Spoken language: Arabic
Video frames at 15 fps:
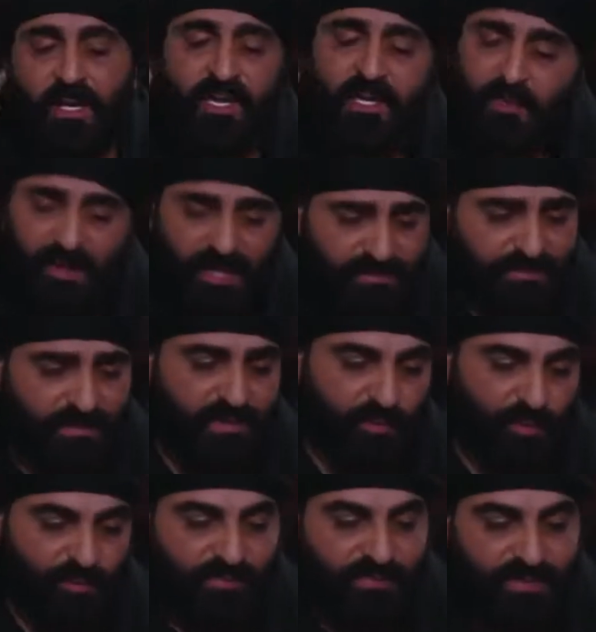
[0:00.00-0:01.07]
أنا بعرف إني
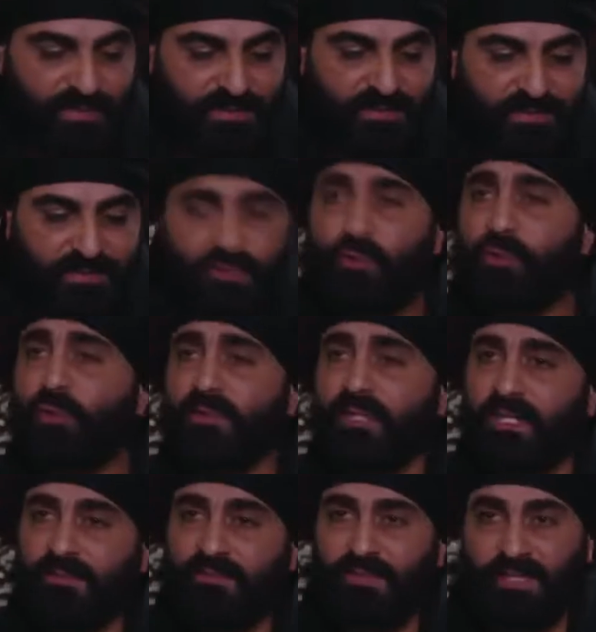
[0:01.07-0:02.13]
موفق شنو
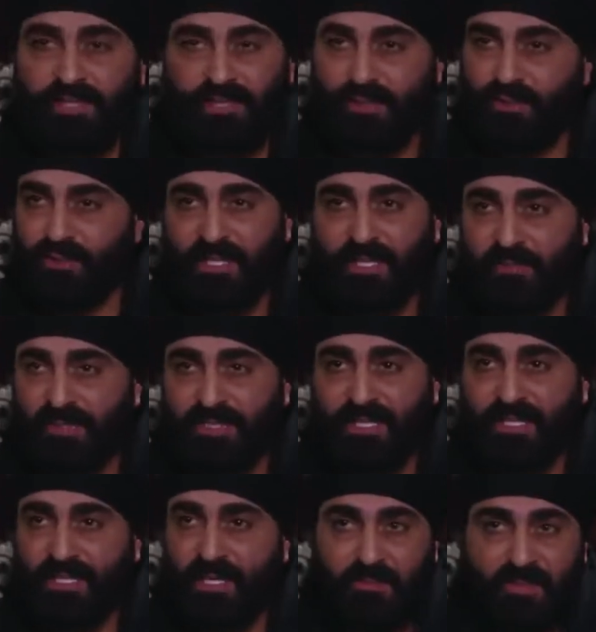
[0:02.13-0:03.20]
تعرفت على رجال
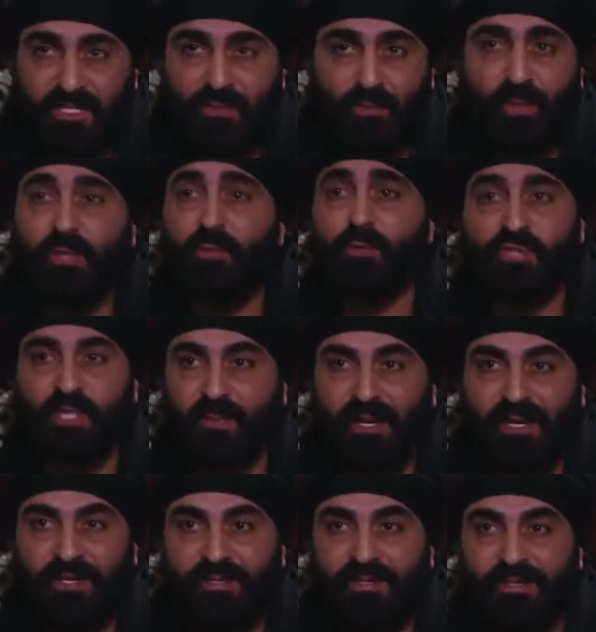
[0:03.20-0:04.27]
مثلك أمين وعينه
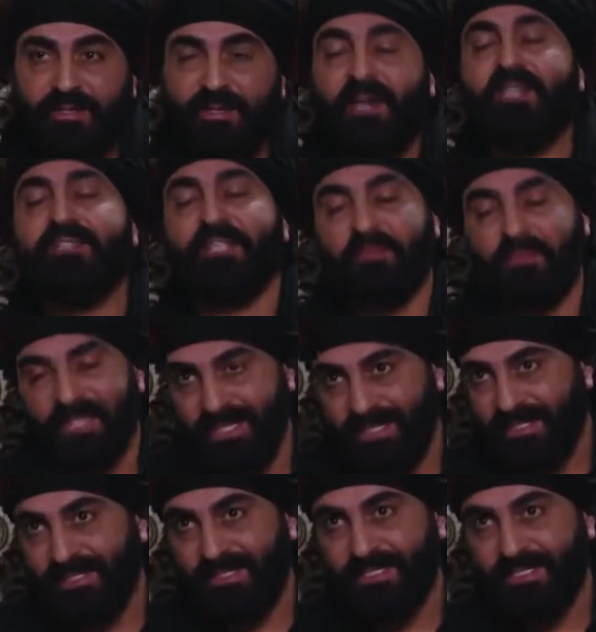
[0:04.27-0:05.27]
شبعانة أكثر من كل